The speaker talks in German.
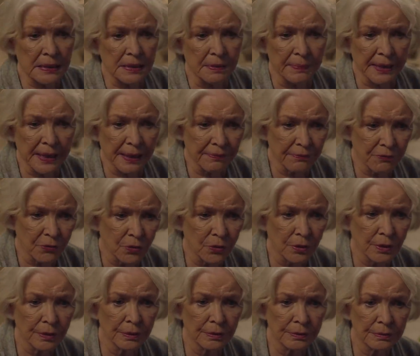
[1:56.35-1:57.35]
Und in dieser
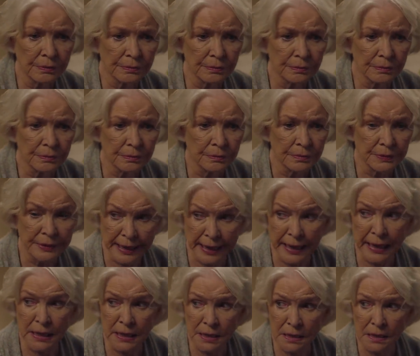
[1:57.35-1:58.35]
Metapher
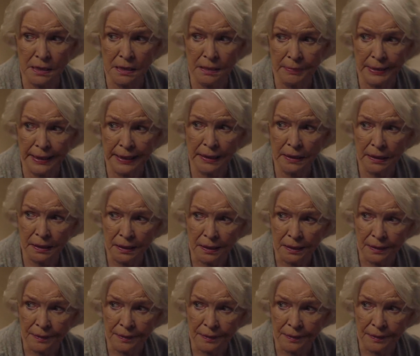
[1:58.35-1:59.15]
ist Dan das